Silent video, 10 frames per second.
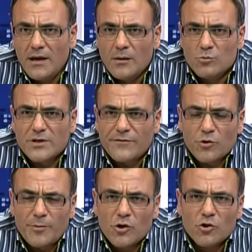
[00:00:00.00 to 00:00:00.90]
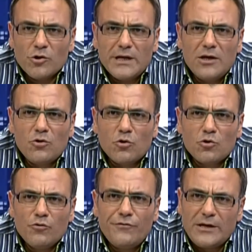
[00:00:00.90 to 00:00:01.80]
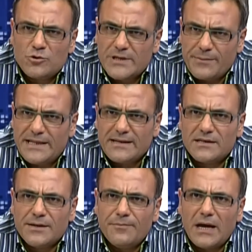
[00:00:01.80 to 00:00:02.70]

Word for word: Mustafa Topaloğlu ilkokulu Venüs'te bitirdim.